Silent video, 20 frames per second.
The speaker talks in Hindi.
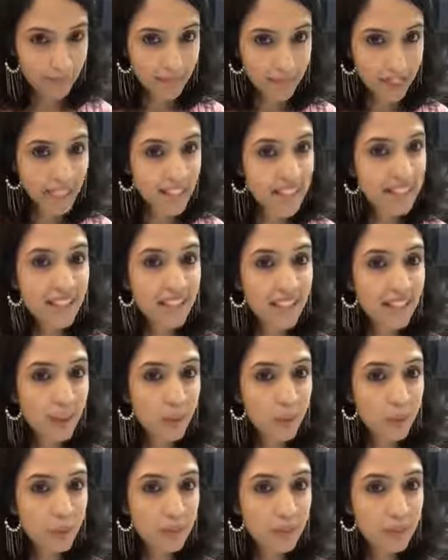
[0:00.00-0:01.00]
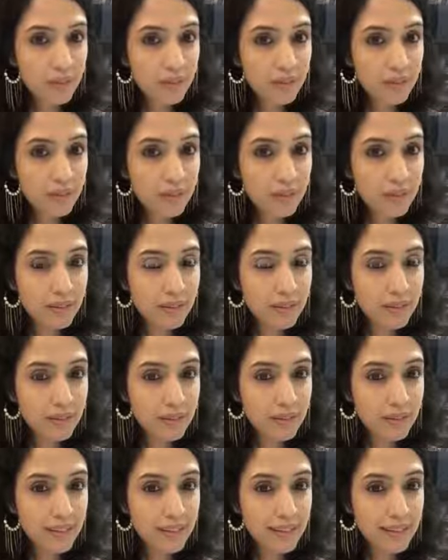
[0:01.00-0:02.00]
ऐसा ना हो
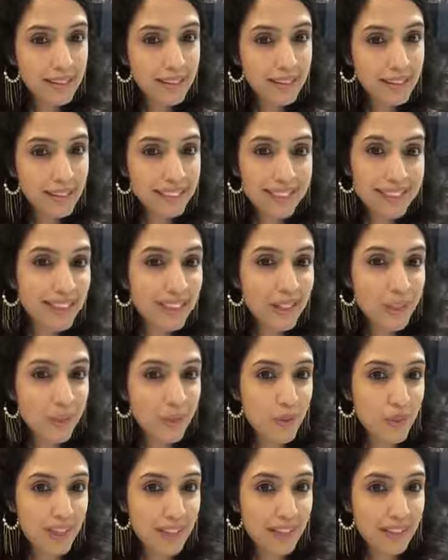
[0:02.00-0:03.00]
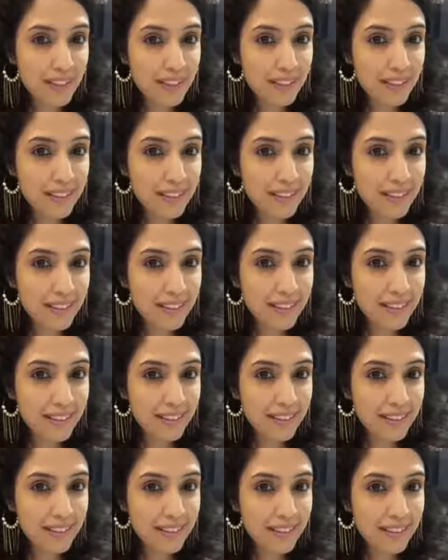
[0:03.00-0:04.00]
कि देर हो जाए
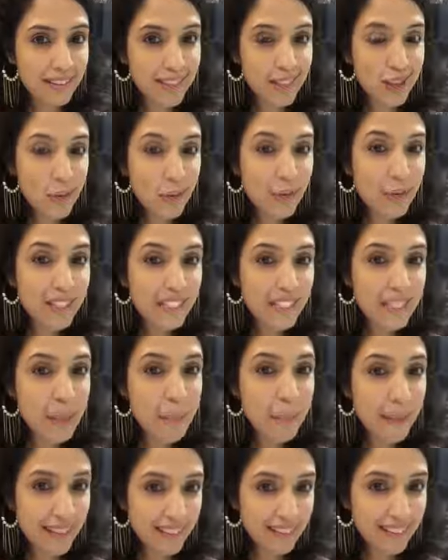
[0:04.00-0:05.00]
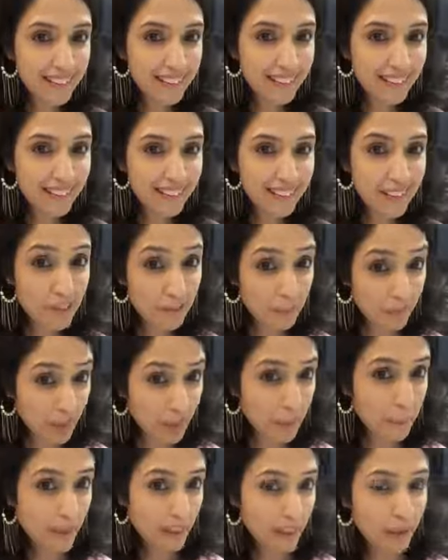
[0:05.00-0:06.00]
उनकी ये बातें फ्रेम
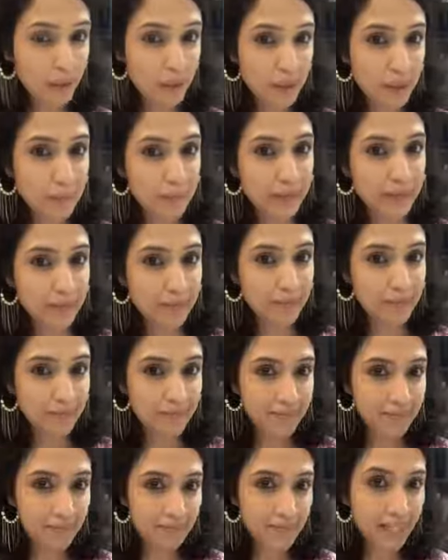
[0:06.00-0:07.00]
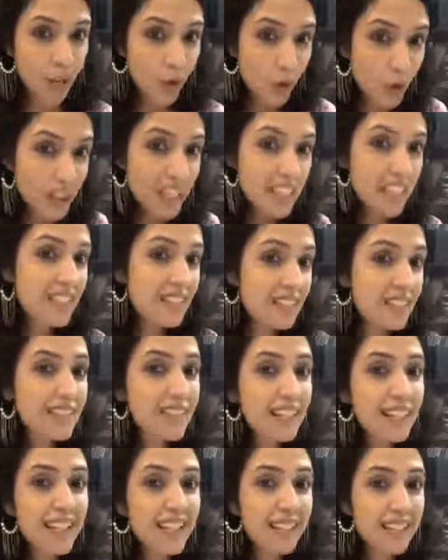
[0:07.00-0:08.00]
कराऊंगी मैं उनकी
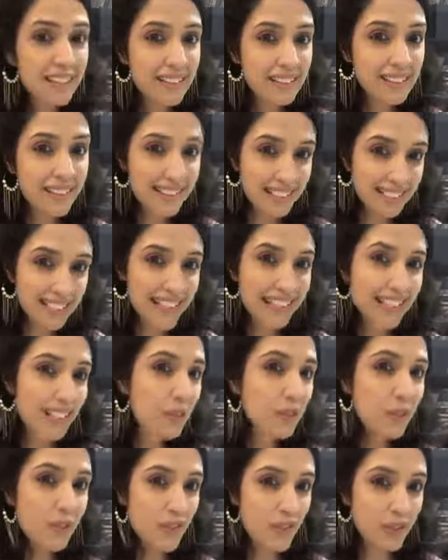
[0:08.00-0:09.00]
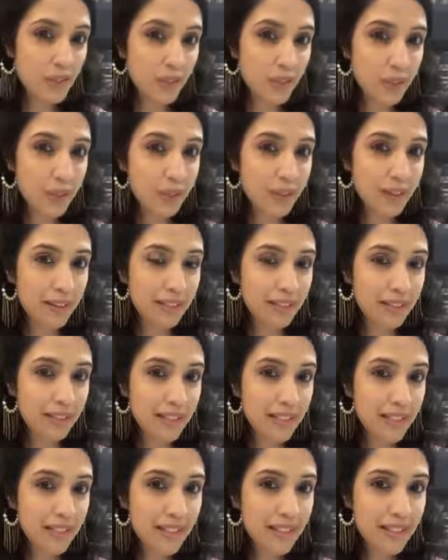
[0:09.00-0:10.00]
ज़िंदगी जीने की कोशिश करूंगी
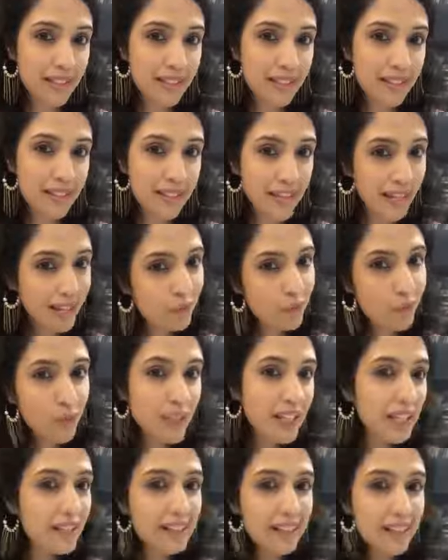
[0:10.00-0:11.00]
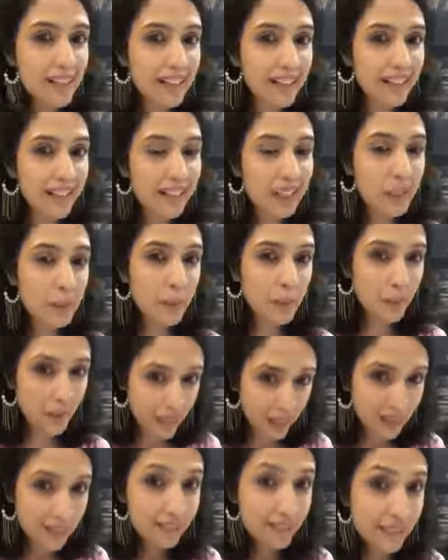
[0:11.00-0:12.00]
शायद वही एक तरीका है कि मैं उन्हें
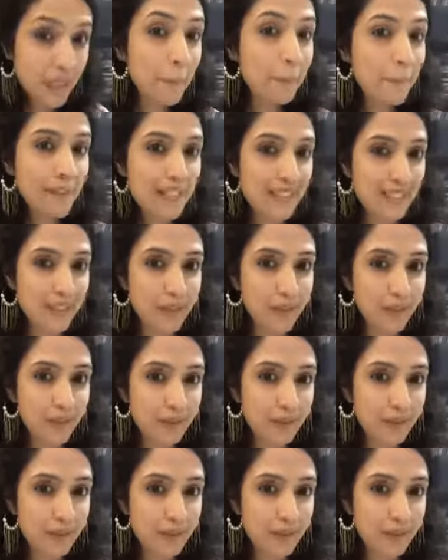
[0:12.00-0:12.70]
कम मिस करूं